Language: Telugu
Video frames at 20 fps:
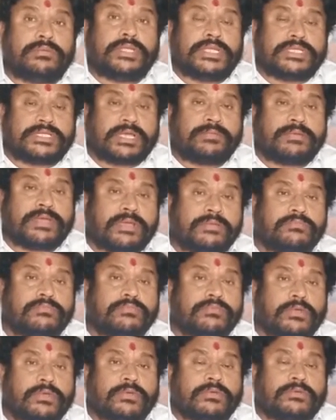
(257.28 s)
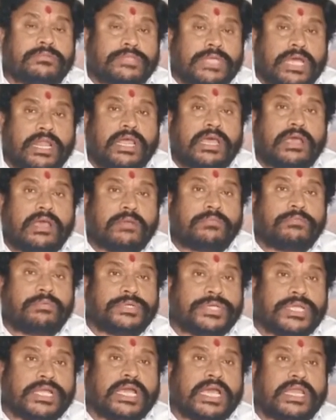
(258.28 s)
ఈ సమయం చాలా
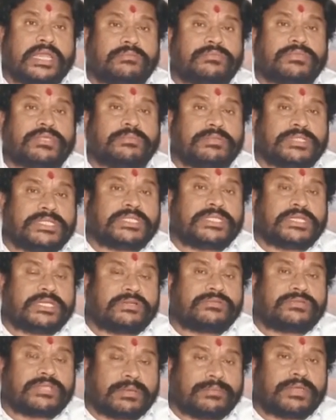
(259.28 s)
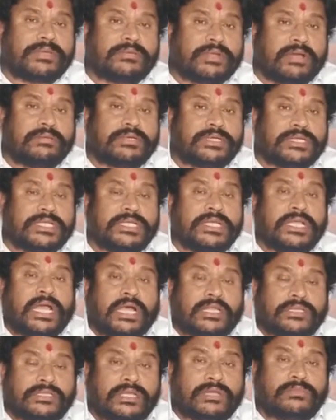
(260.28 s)
పుణ్యకార్యం సంబంధించినటువంటి సమయం కాబట్టి
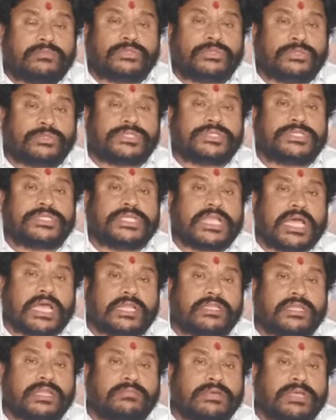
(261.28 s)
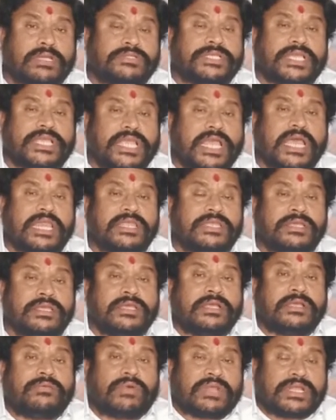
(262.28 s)
అందరూ ముందుకొచ్చి దాన ధర్మాలు చేయాలి
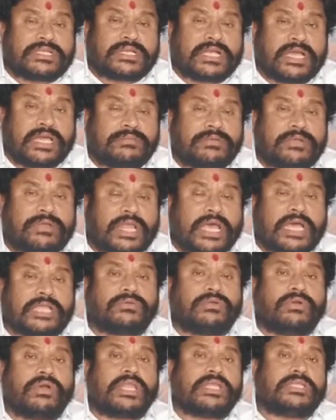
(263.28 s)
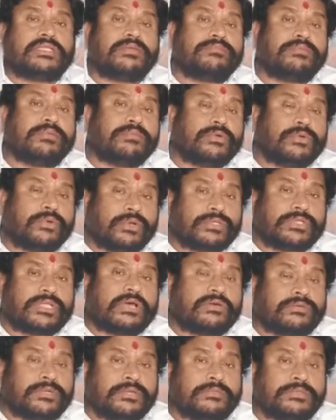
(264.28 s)
వలస కార్మికులు ఆదుకోవాలని చెప్పి మేము కోరుతా
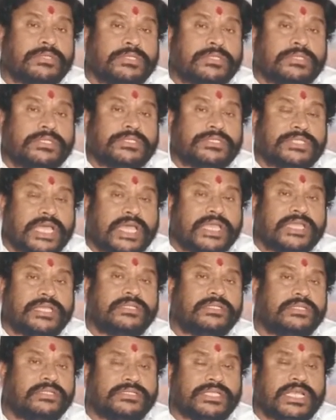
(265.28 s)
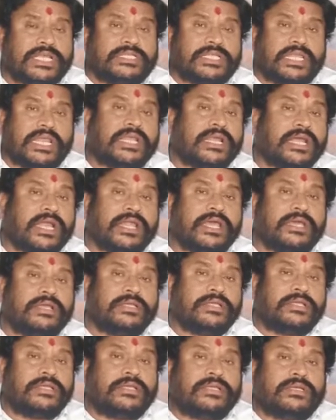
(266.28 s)
ఉన్నాం జై హింద్ జై తెలంగాణ
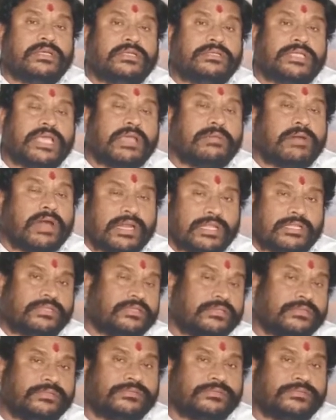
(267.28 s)
జై భారత్